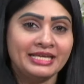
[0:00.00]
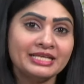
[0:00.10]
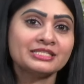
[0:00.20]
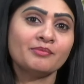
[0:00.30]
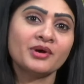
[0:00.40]

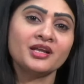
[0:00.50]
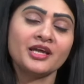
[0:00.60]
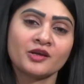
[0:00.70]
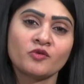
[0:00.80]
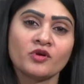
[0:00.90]
ఈ సమ్మర్లో
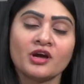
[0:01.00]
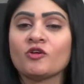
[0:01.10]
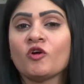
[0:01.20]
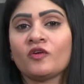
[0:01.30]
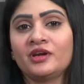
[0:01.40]
ఎక్కువగా
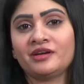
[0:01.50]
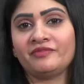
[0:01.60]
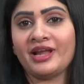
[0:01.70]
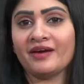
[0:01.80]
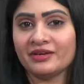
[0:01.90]

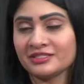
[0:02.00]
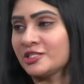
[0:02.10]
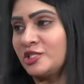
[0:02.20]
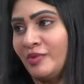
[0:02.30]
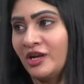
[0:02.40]
కోకోనట్ ఫ్లేవర్స్
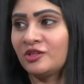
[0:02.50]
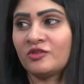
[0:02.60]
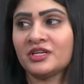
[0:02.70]
ఇష్టపడుతూ